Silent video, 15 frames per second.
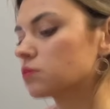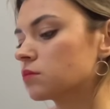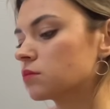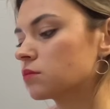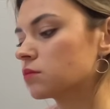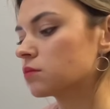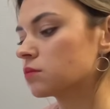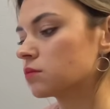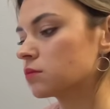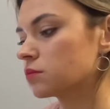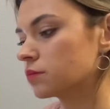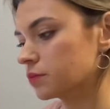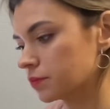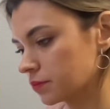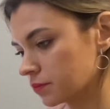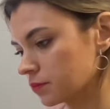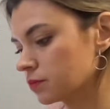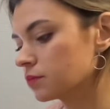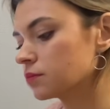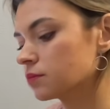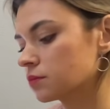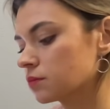дорогой вариант угу. шел.
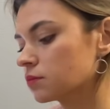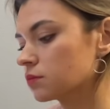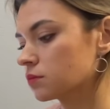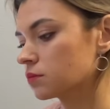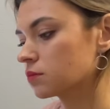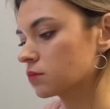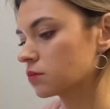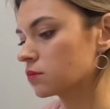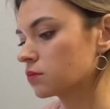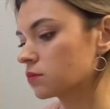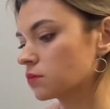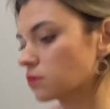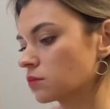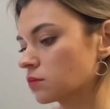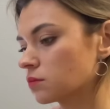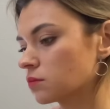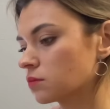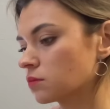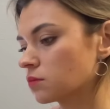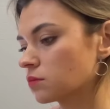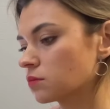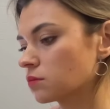То есть фрезеровка плюс
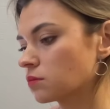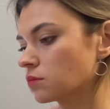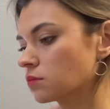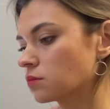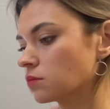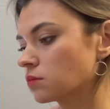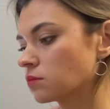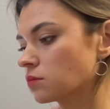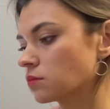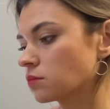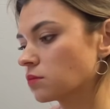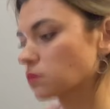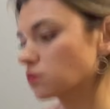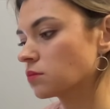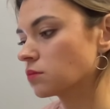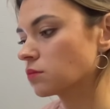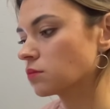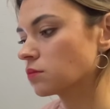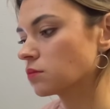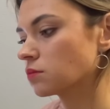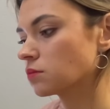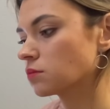цвет, э, плюс
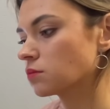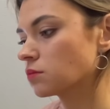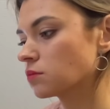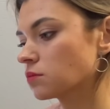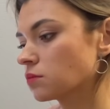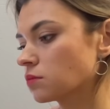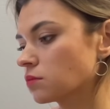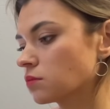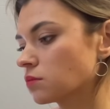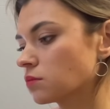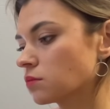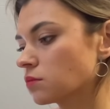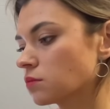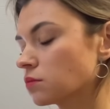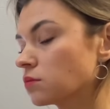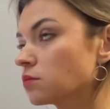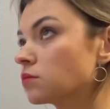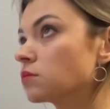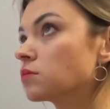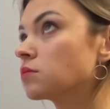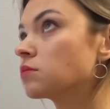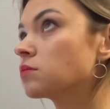эм,
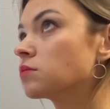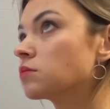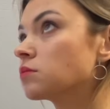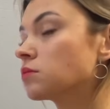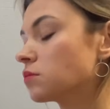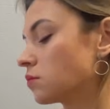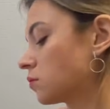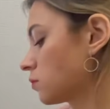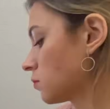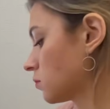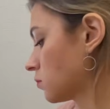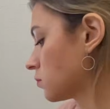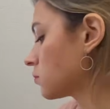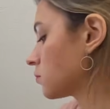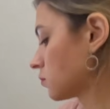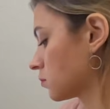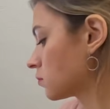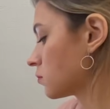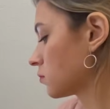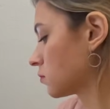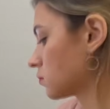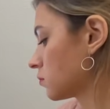ну, МДФ,
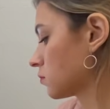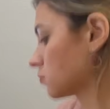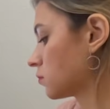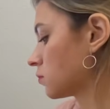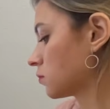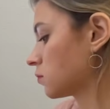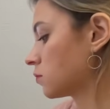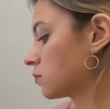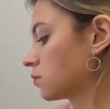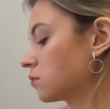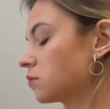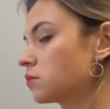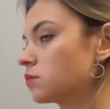эмаль и фрезеровка.